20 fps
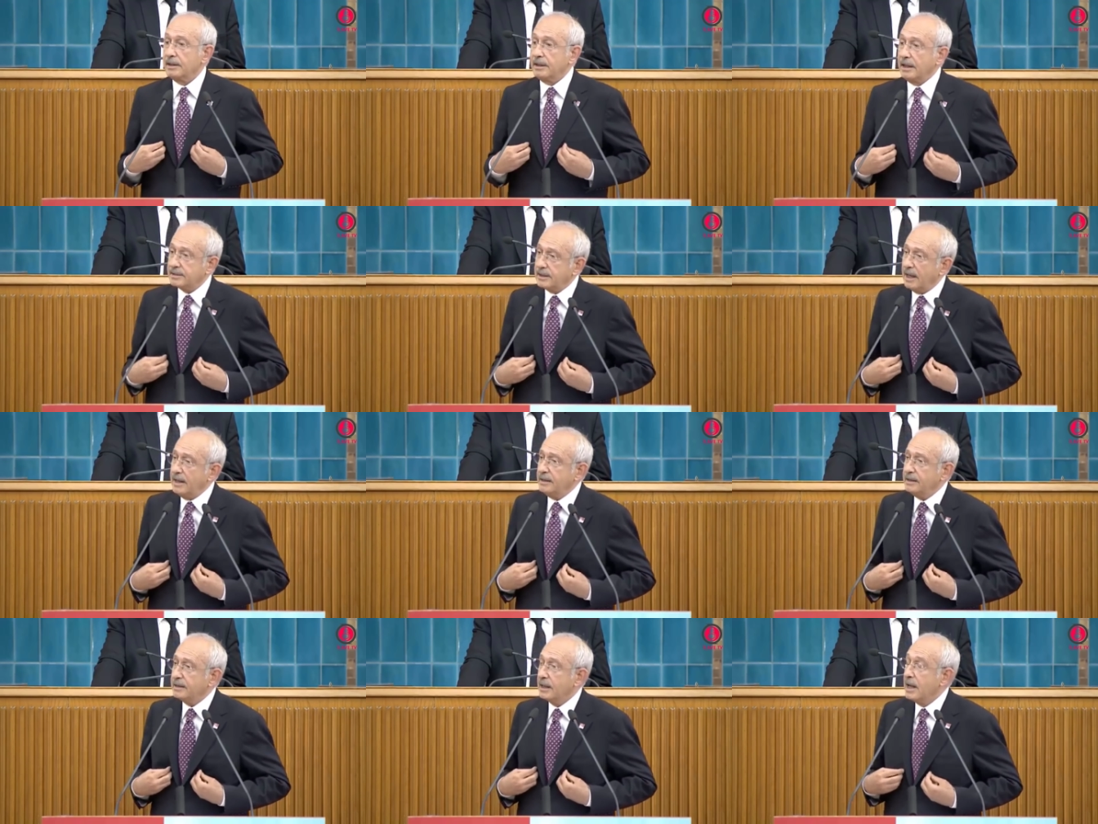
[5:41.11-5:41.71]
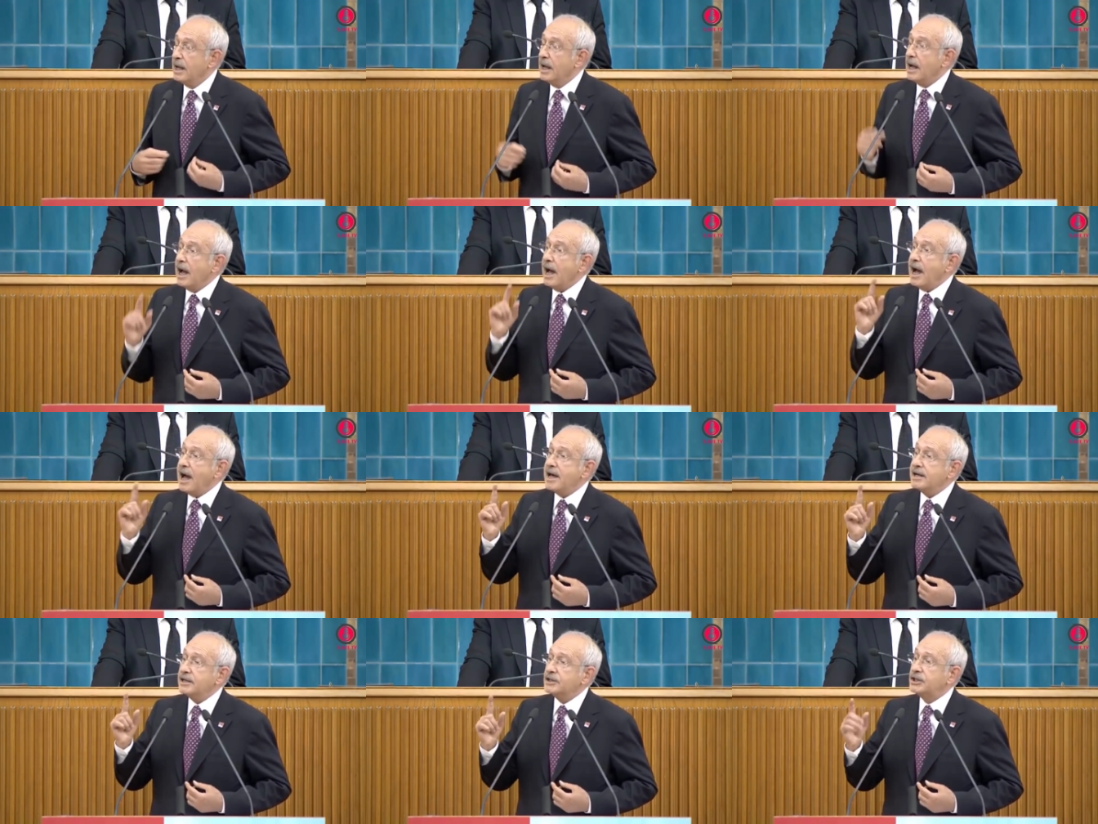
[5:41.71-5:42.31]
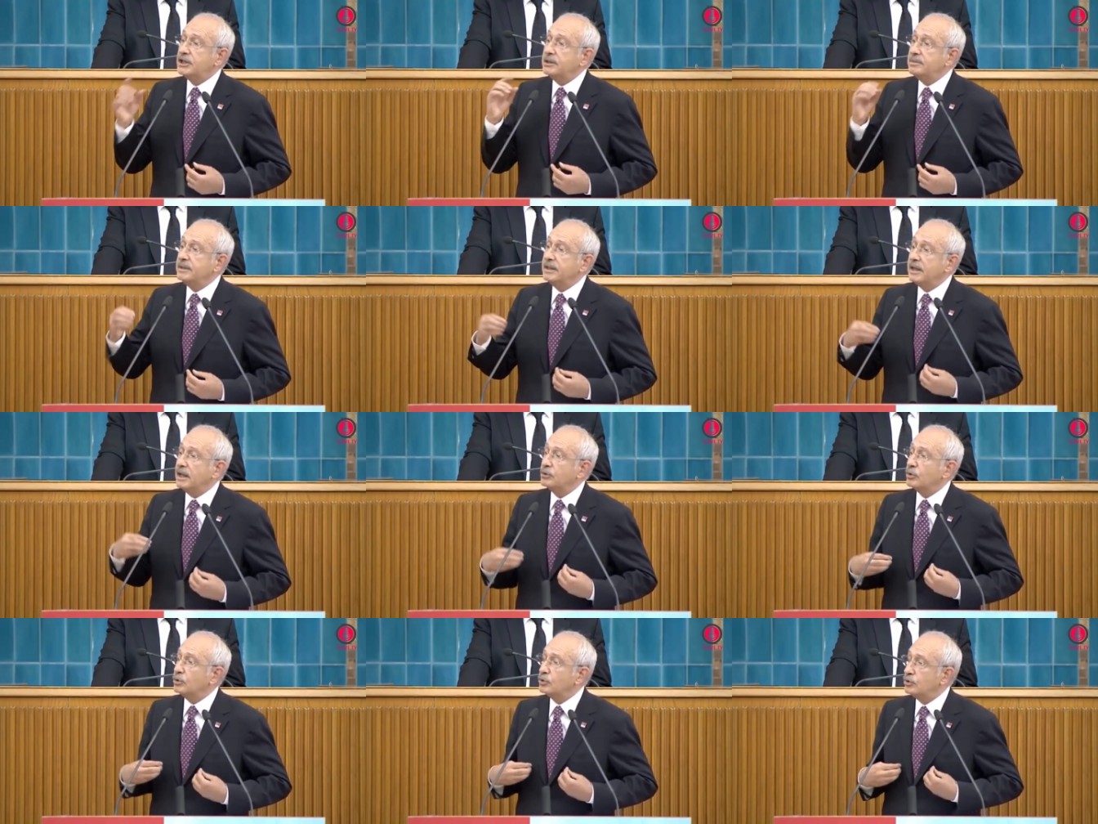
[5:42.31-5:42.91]
Neden? Her
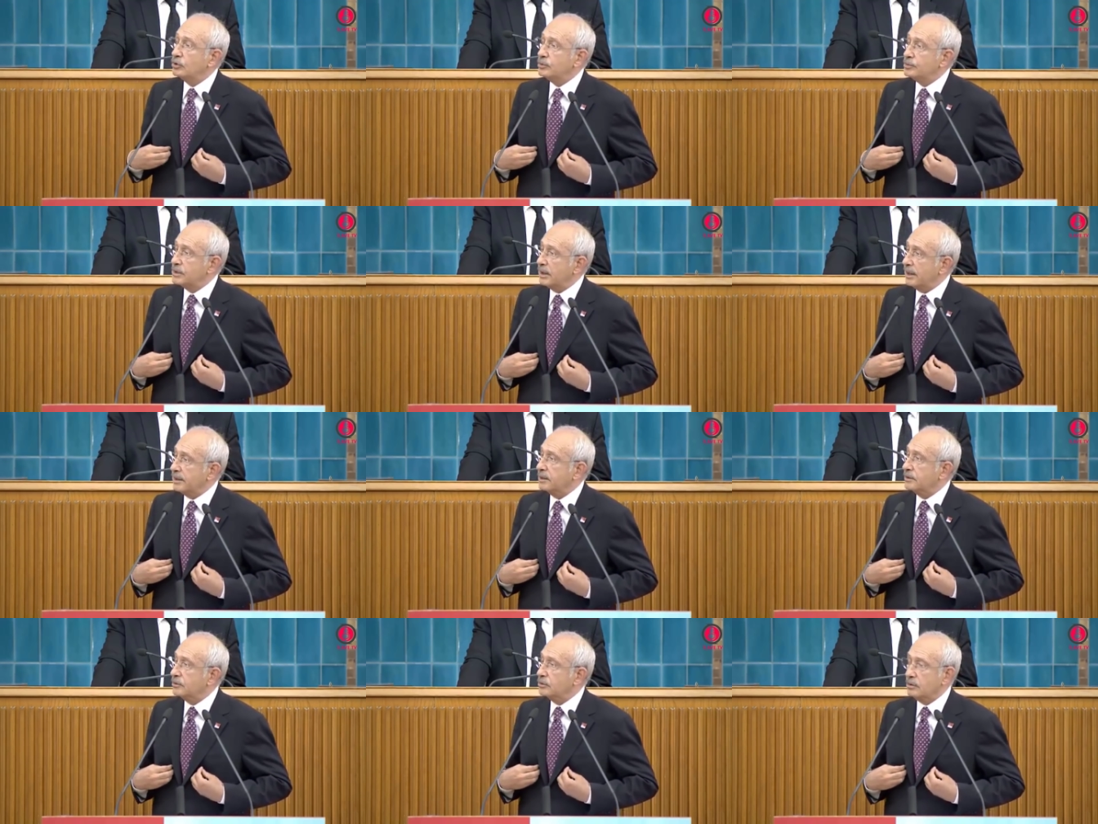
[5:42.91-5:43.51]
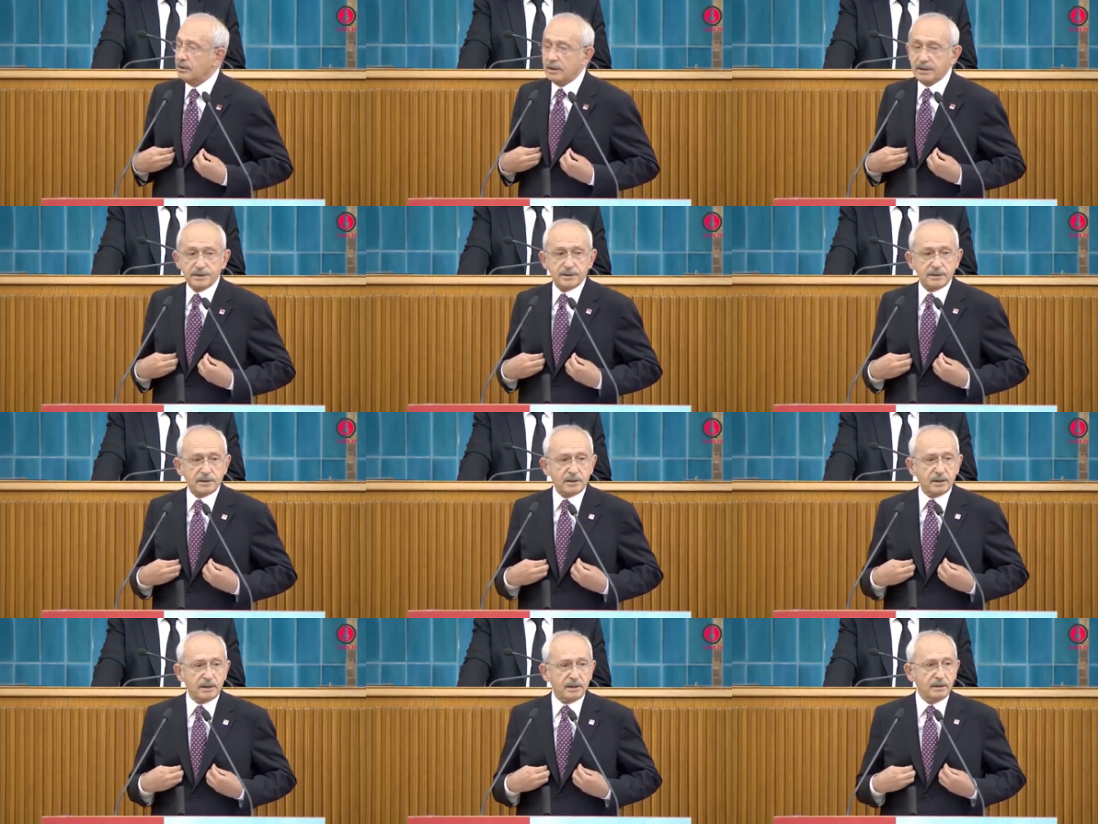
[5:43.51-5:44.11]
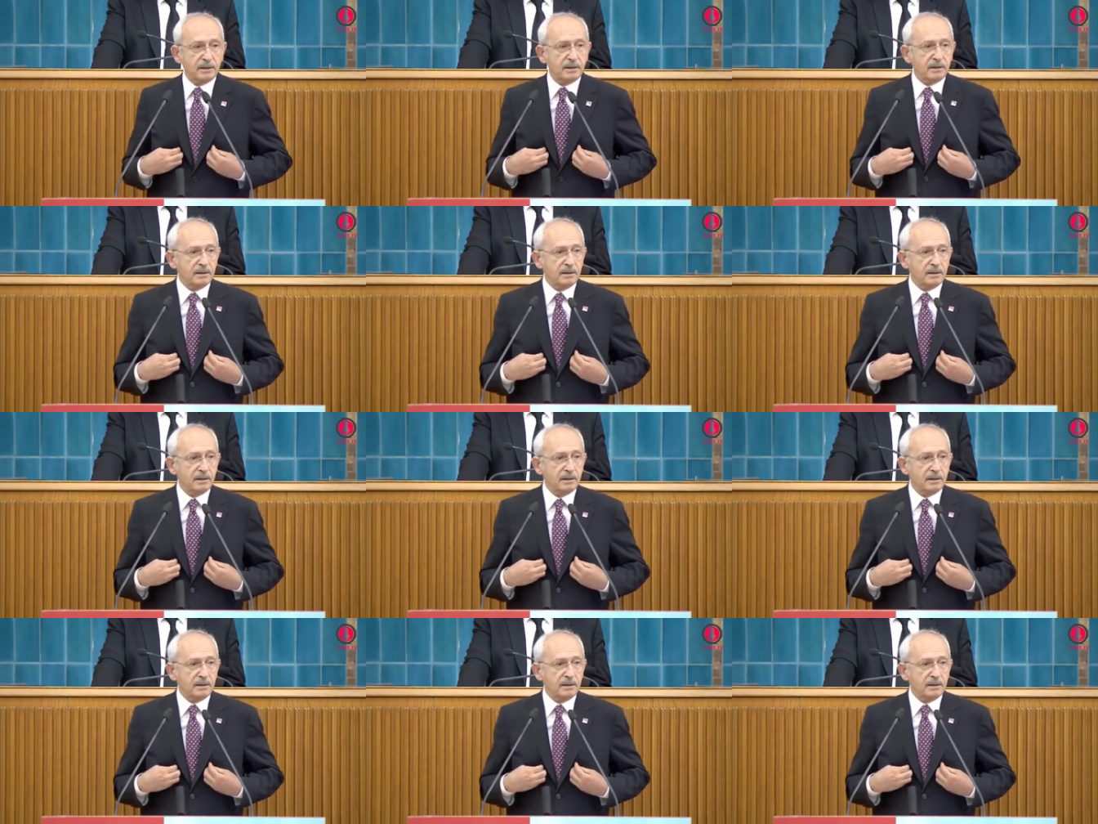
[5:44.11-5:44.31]
kimliğe duyduğum saygı dolayısıyla.